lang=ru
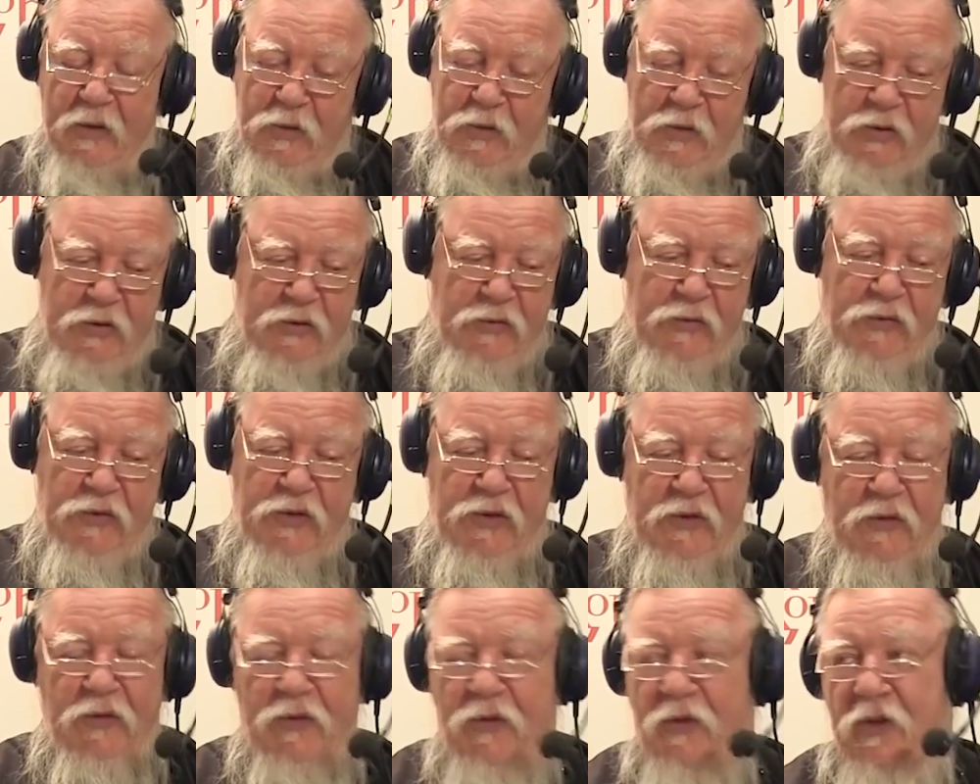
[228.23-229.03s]
Вот
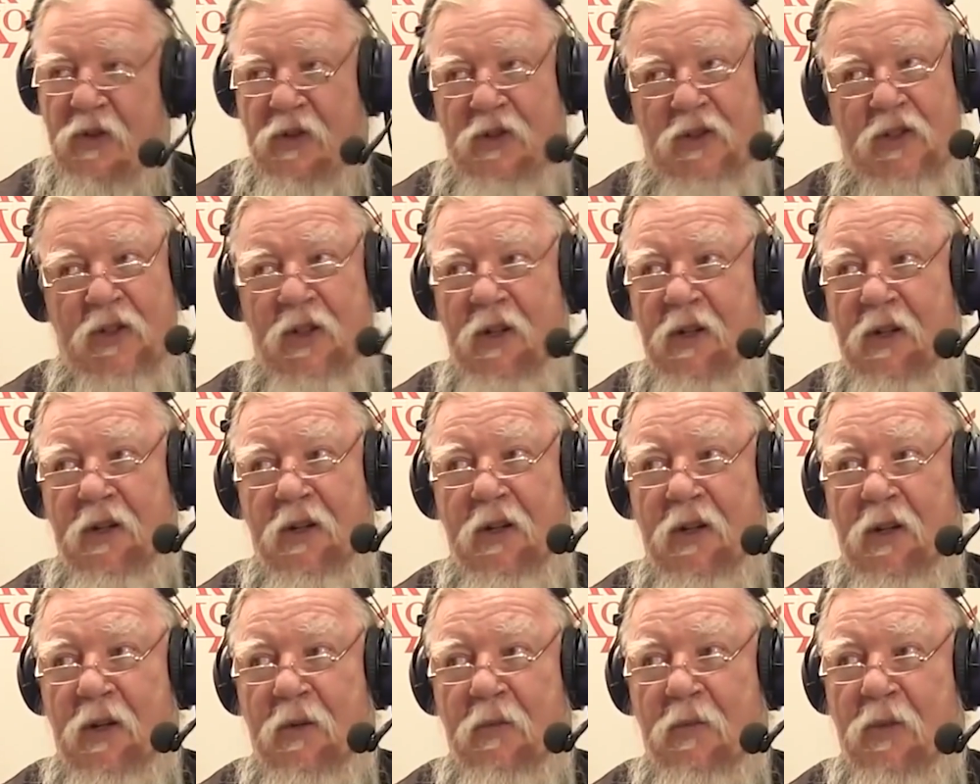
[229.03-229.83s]

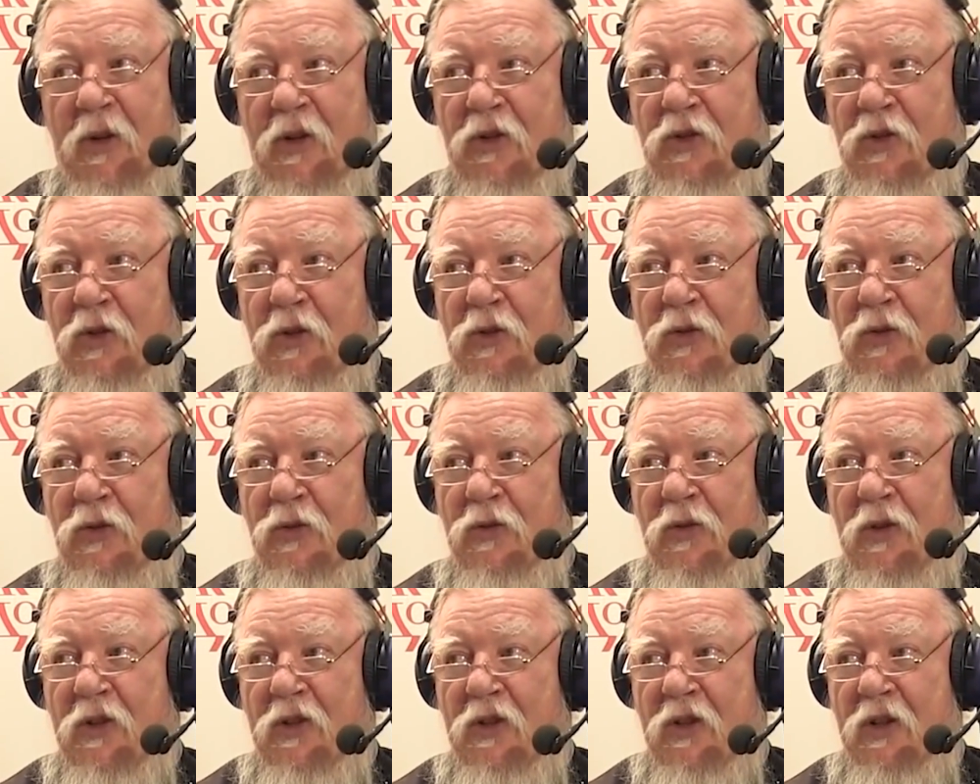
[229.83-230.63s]
везде почет и
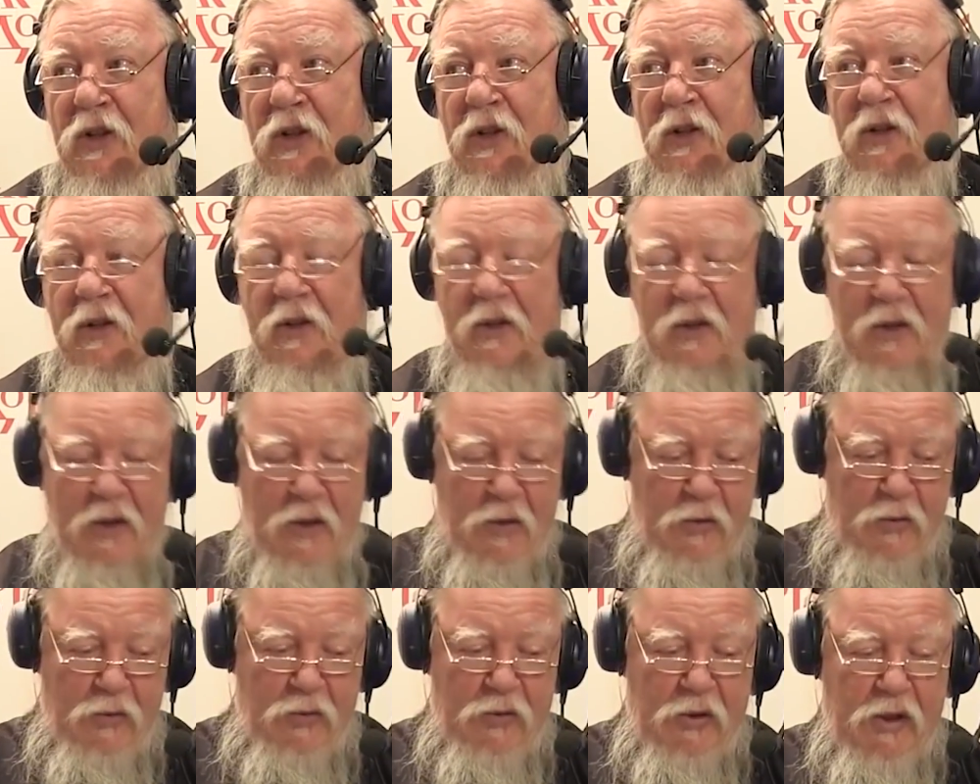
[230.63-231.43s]
уважение.
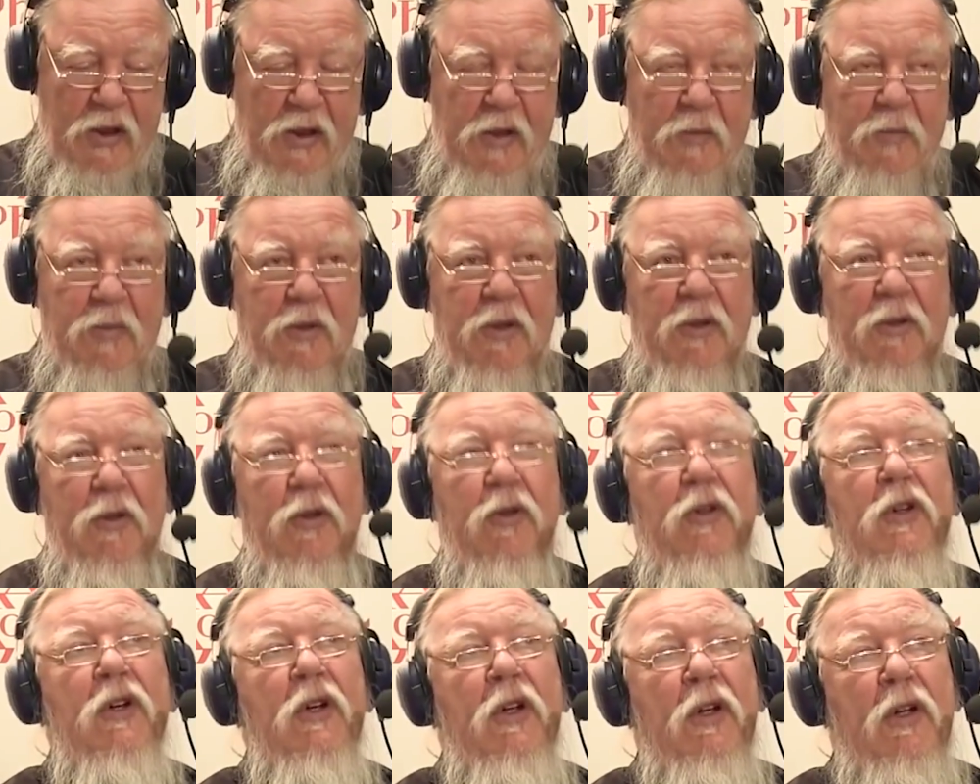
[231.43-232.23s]
Куда ни
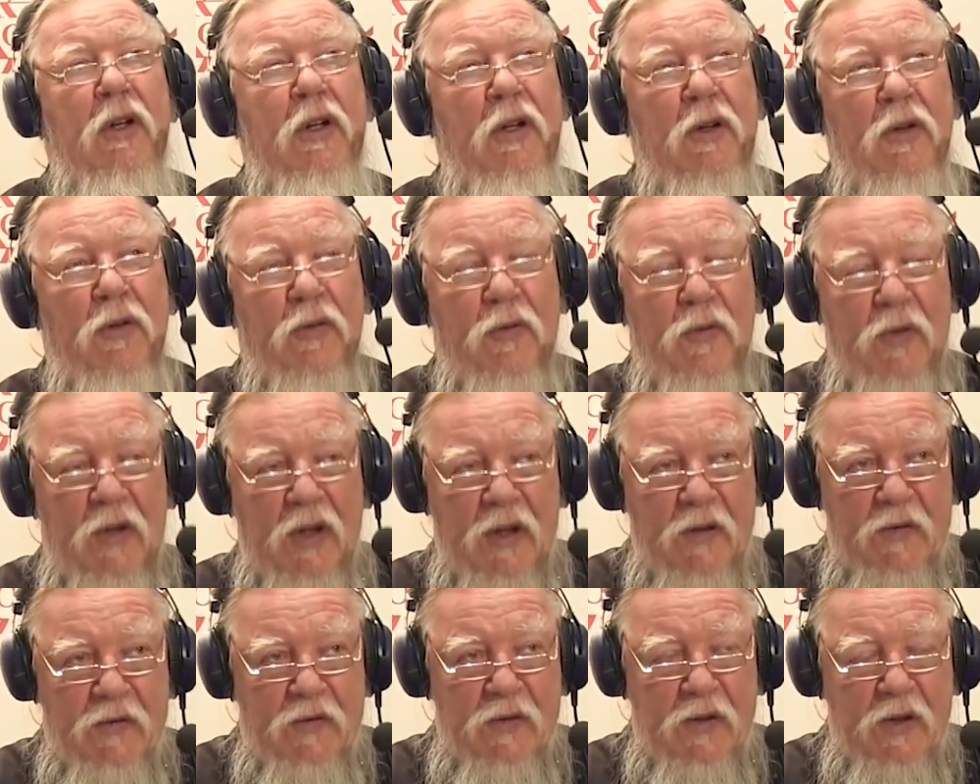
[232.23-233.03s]
придешь, в
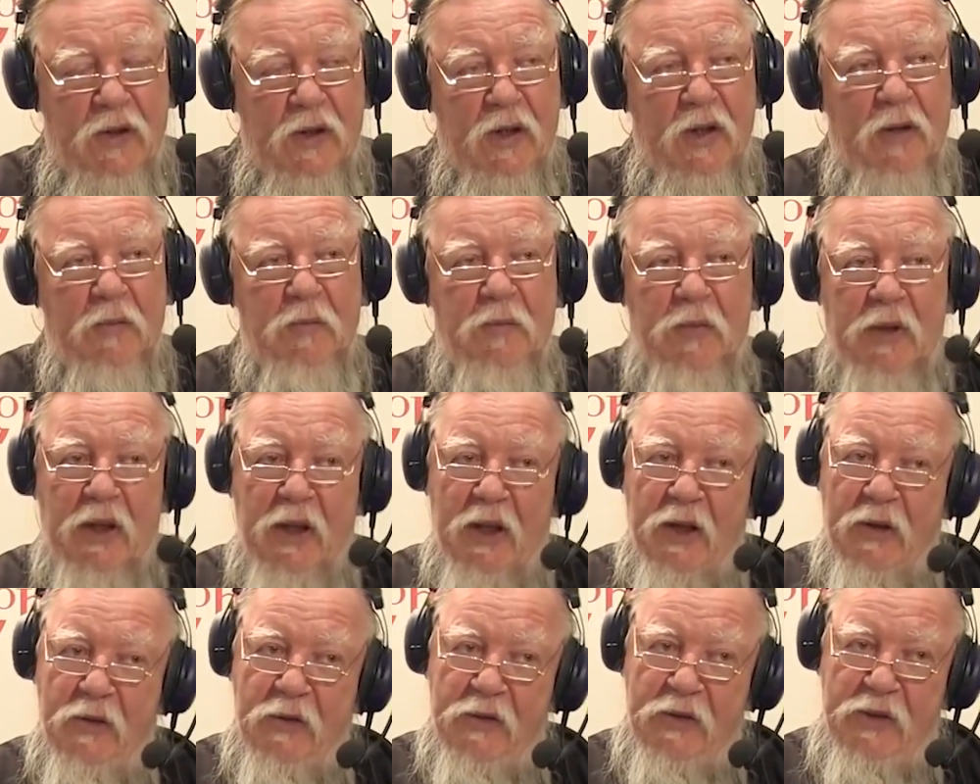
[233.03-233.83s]
лифт
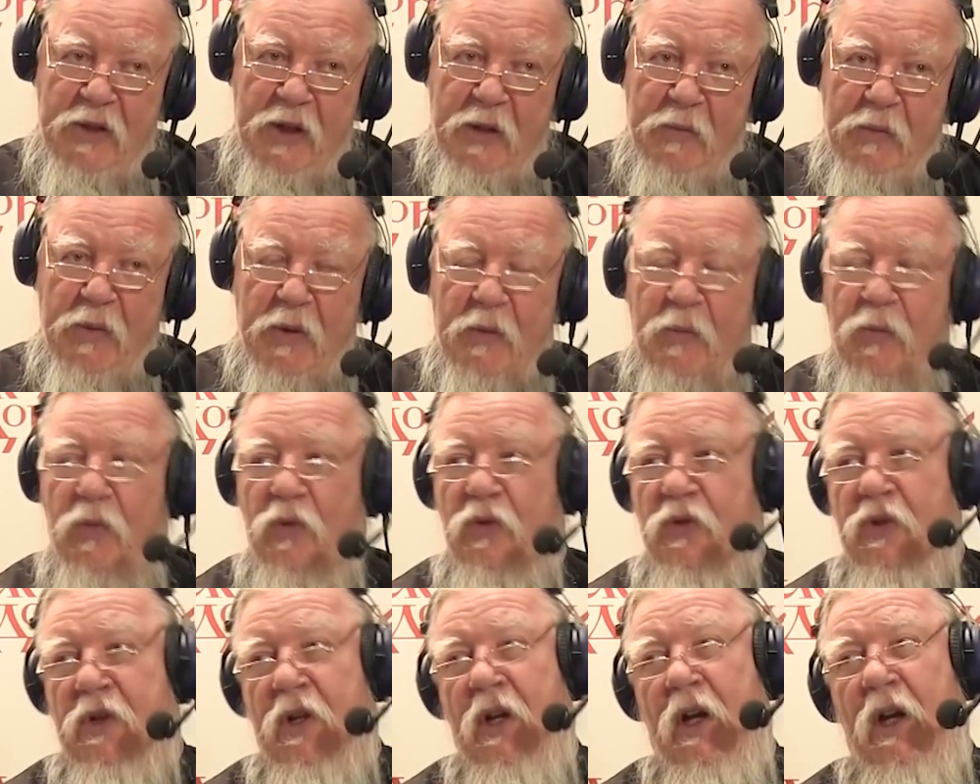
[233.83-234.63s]
первого тебя
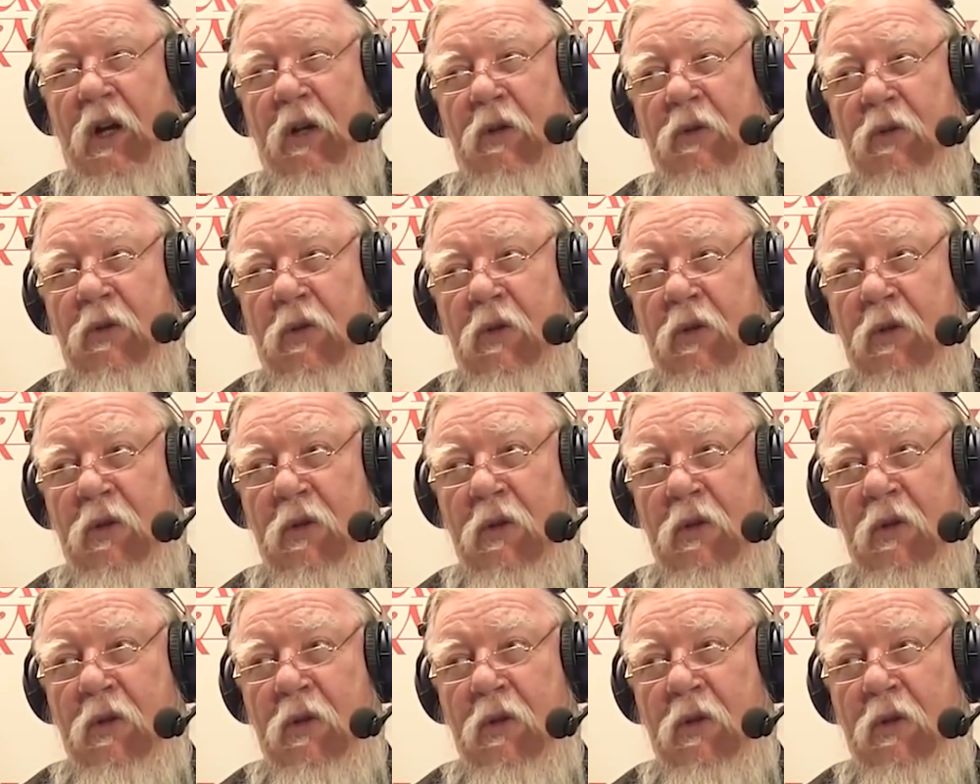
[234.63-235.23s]
пропускают.